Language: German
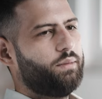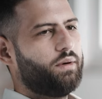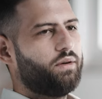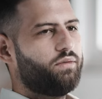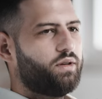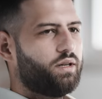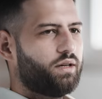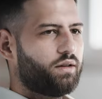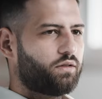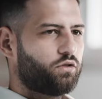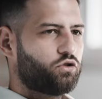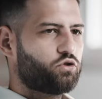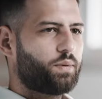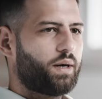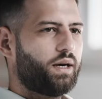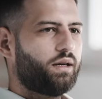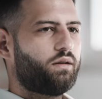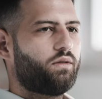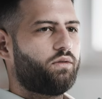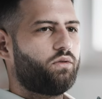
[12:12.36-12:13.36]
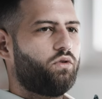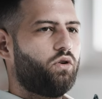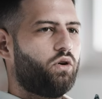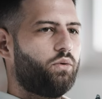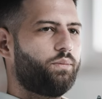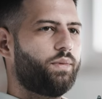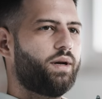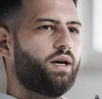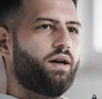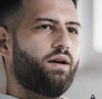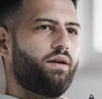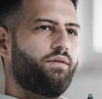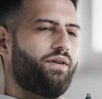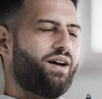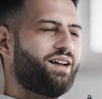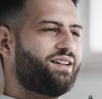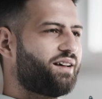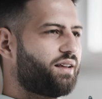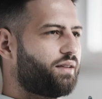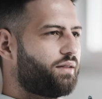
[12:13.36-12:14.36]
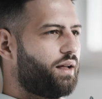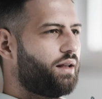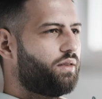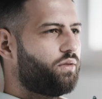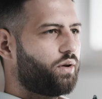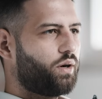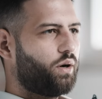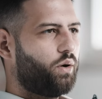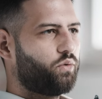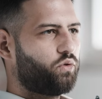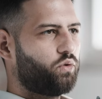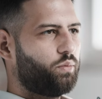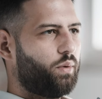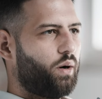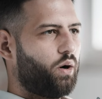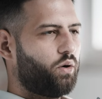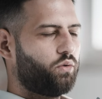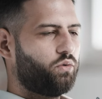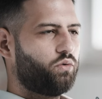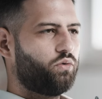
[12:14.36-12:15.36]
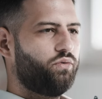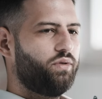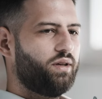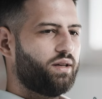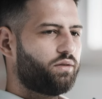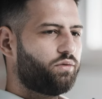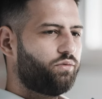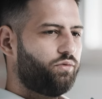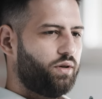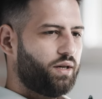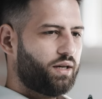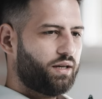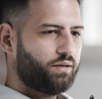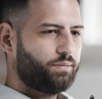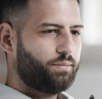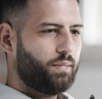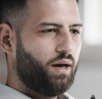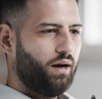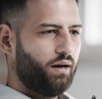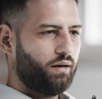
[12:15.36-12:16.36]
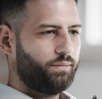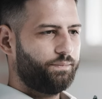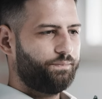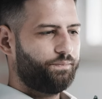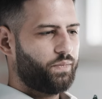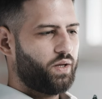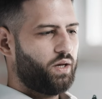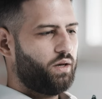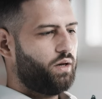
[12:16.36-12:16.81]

immer wieder ins Gespräch zu kommen, weiteres Netzwerk aufzubauen und du wirst wirklich merken,